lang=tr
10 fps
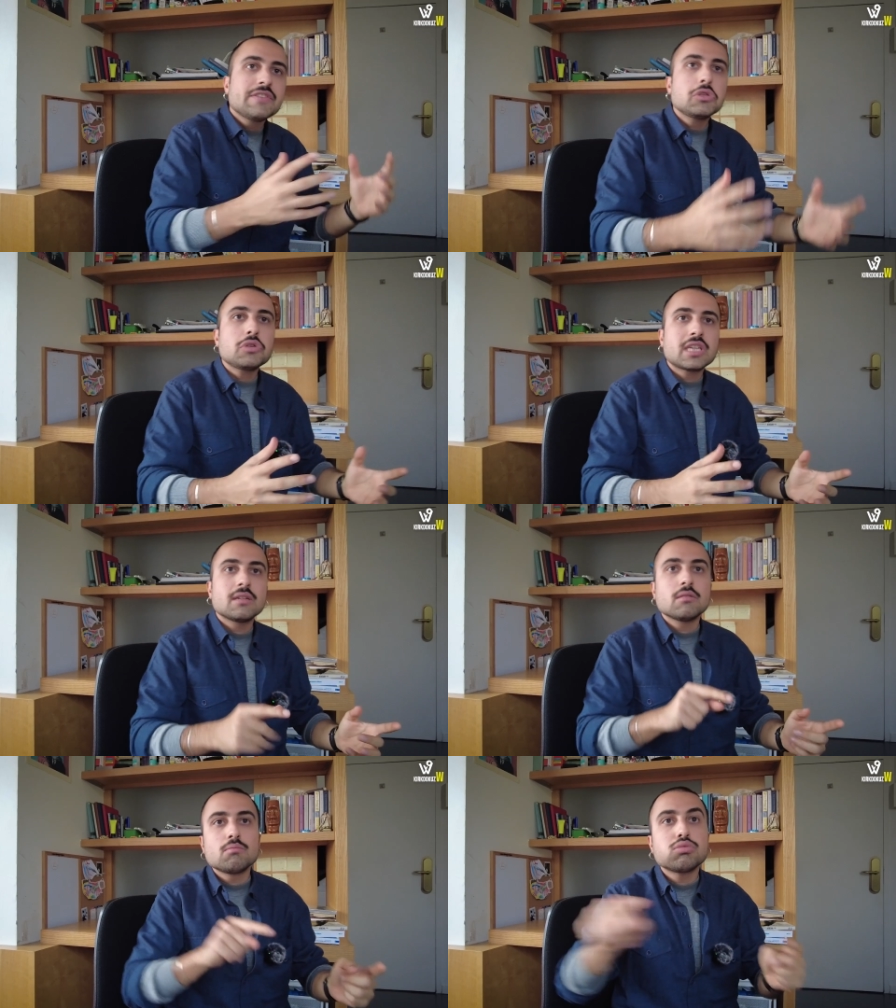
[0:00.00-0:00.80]
ve diyor ki
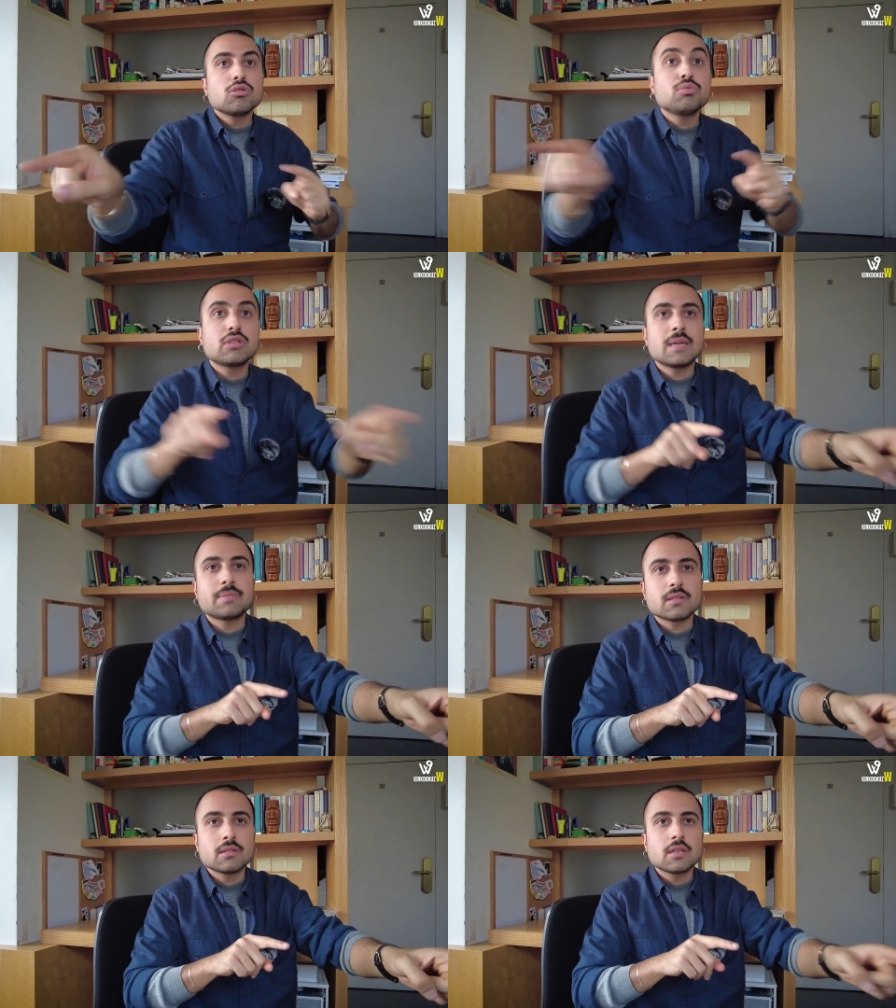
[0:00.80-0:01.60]
bunu bunu
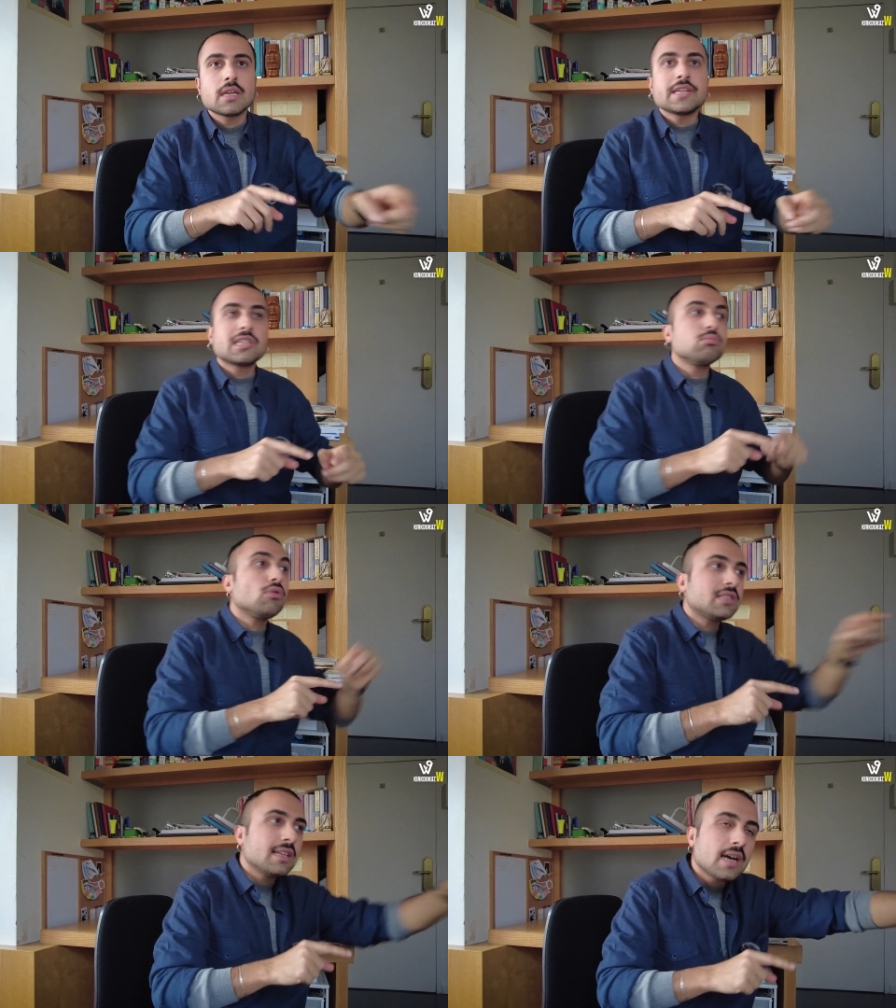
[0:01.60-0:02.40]
yapın. İşte
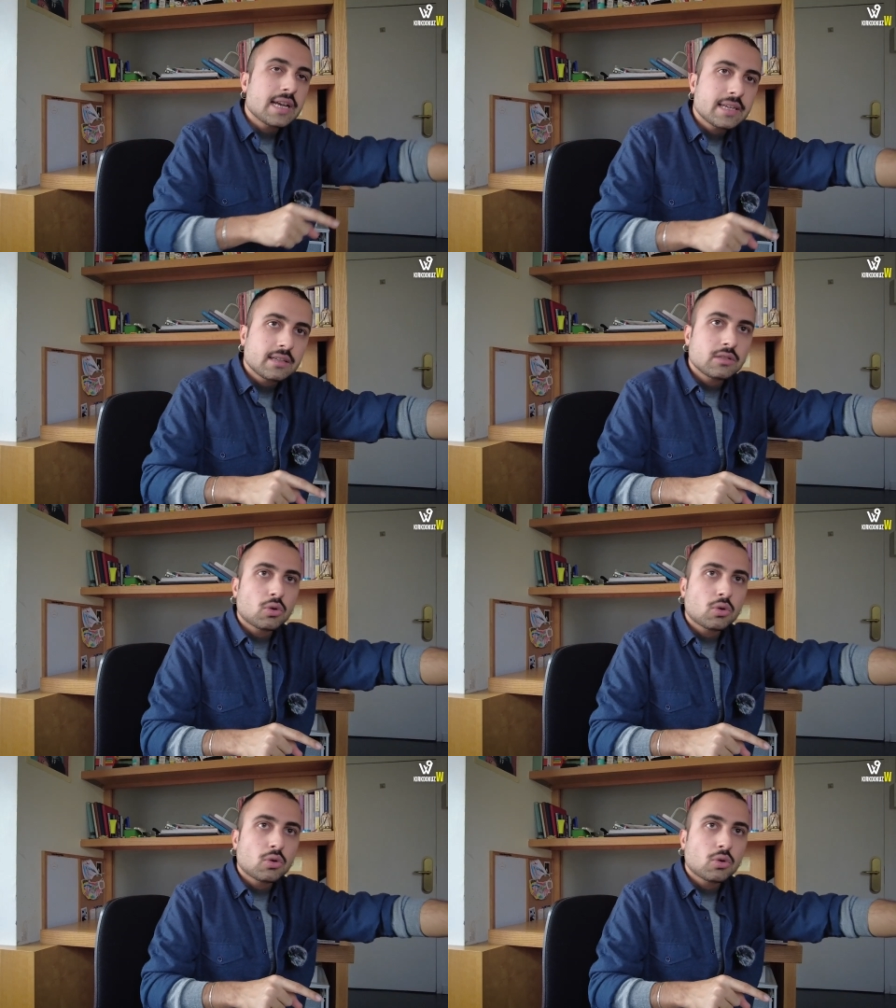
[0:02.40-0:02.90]
bu sanayi